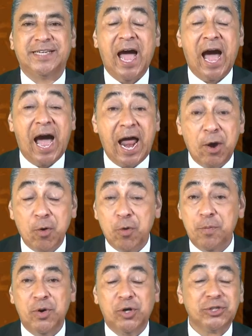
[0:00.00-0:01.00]

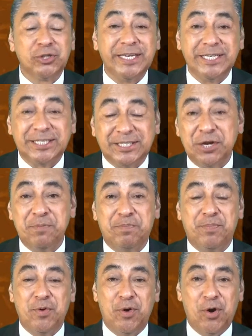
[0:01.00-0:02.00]
alumnos,
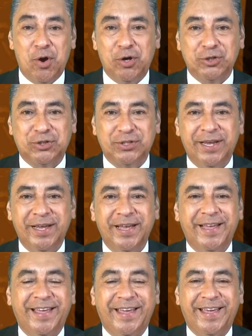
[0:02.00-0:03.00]
discípulos,
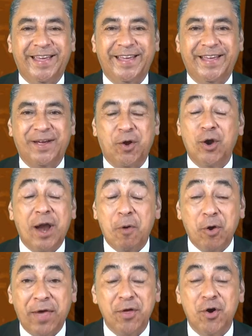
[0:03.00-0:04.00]
eh,
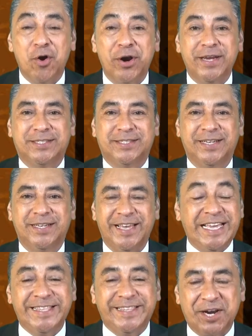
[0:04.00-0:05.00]
colaboradores,
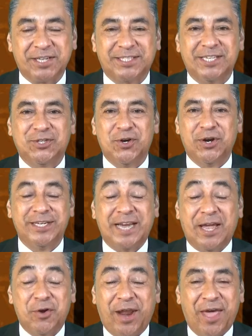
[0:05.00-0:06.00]
intercesores,
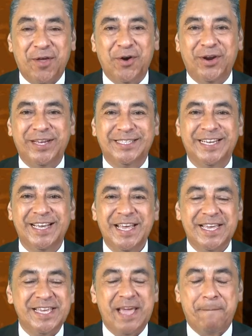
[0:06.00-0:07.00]
adoradores
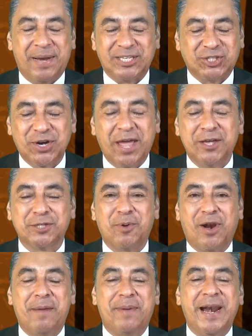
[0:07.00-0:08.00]
y apasionados
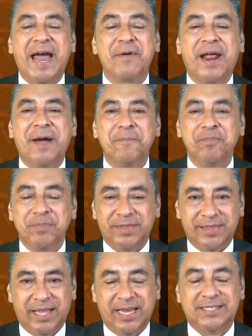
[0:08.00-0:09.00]
por la palabra
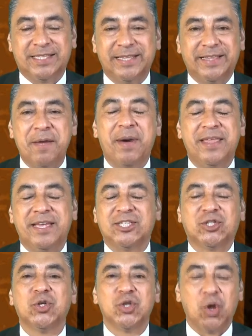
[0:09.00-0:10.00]
de este tema de
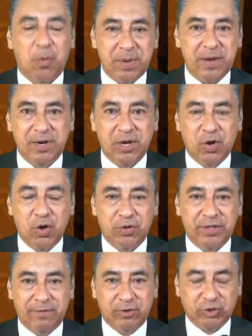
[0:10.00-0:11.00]
estudio bíblico
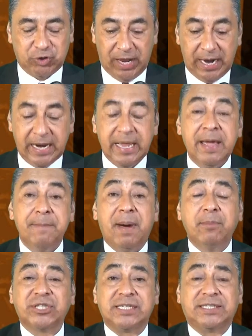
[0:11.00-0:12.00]
devocional.
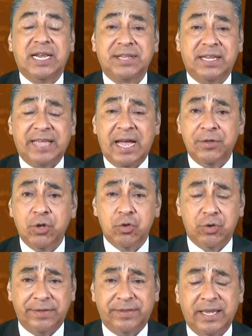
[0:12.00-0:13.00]
Vamos a estar tratando
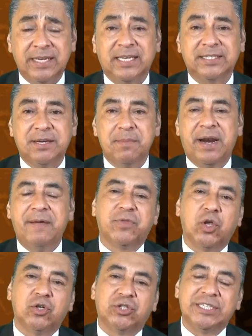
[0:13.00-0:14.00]
durante esta semana
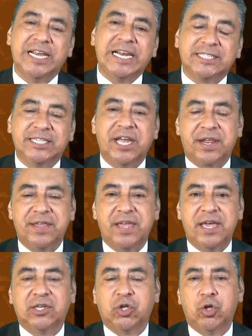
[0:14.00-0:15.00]
entonces el cierre
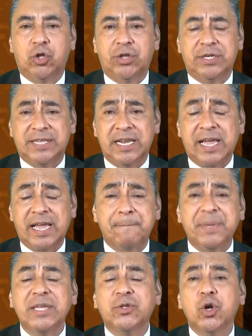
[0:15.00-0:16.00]
de Éxodo desde el
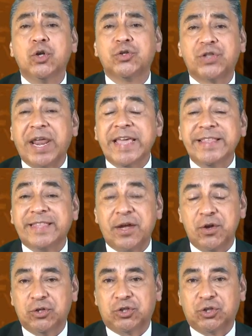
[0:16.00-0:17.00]
capítulo
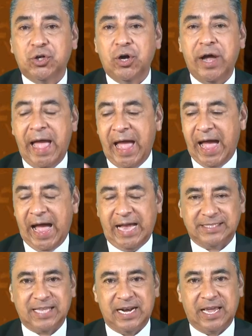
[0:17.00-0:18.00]
38
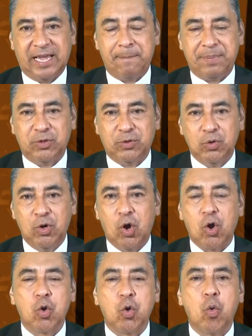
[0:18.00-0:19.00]
hasta el
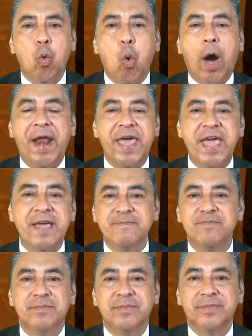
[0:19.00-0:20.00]
capítulo
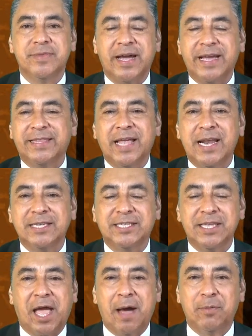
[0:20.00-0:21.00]
40. ¿Qué tal si
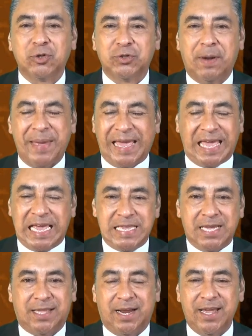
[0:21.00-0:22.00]
dejamos una
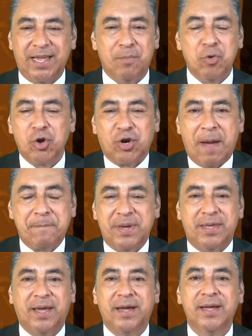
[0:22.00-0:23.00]
pequeña tarea muy rápida